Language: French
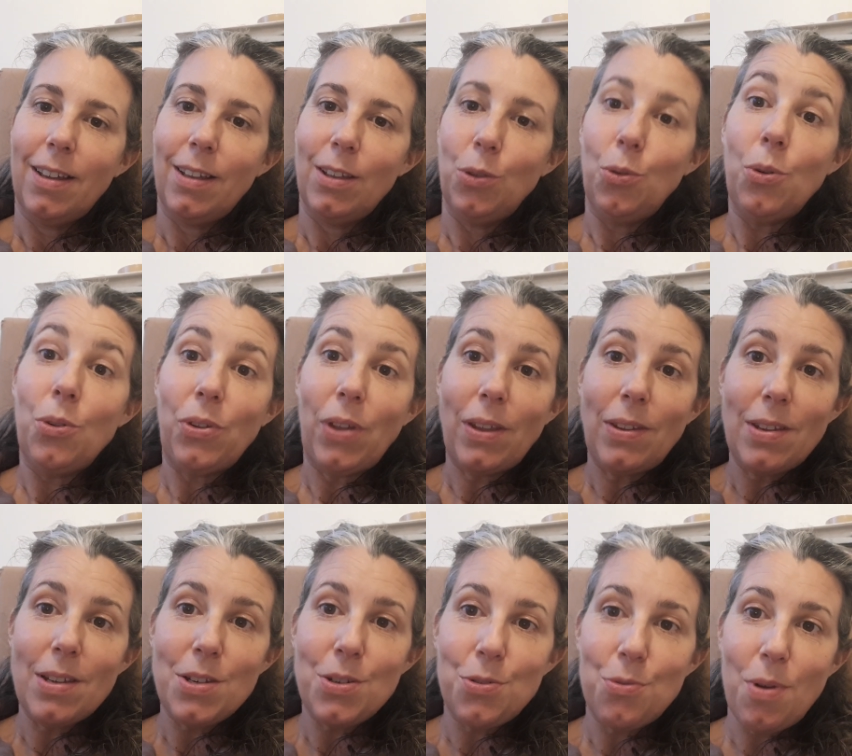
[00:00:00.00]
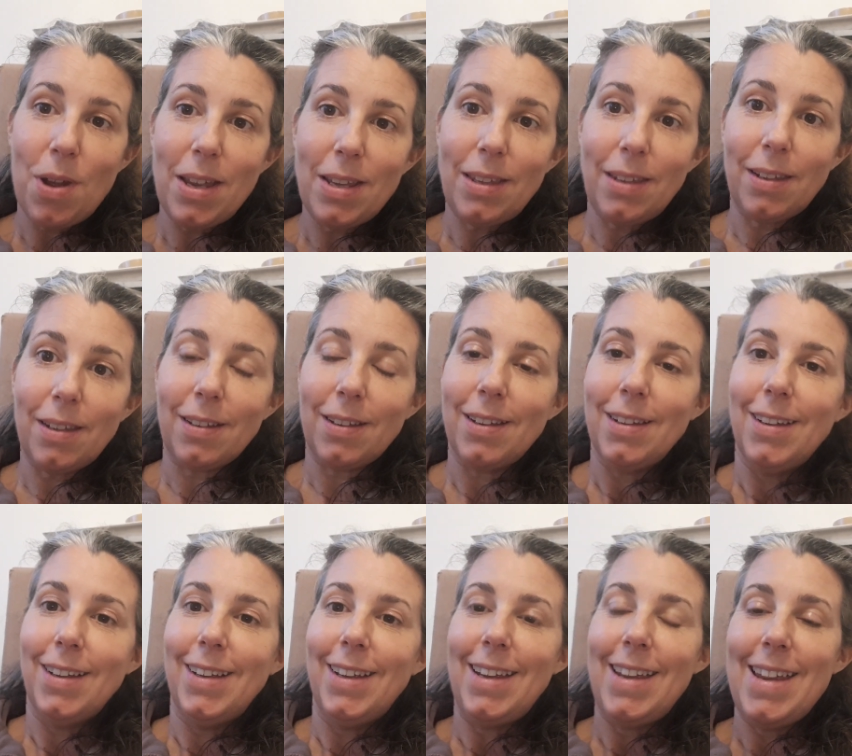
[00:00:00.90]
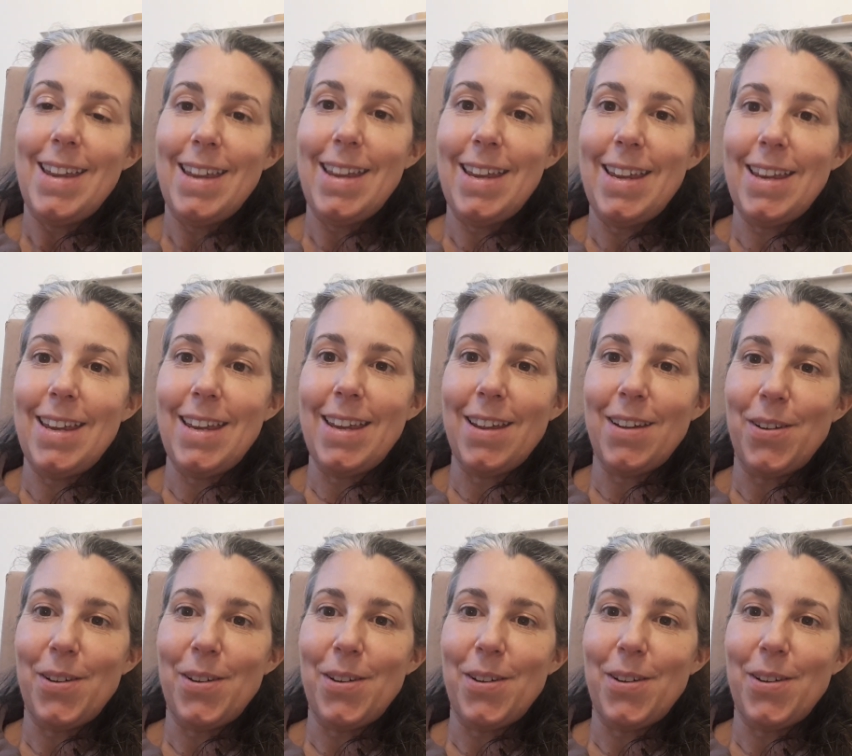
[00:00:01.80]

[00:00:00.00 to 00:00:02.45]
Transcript: Donc ça c'est chouette et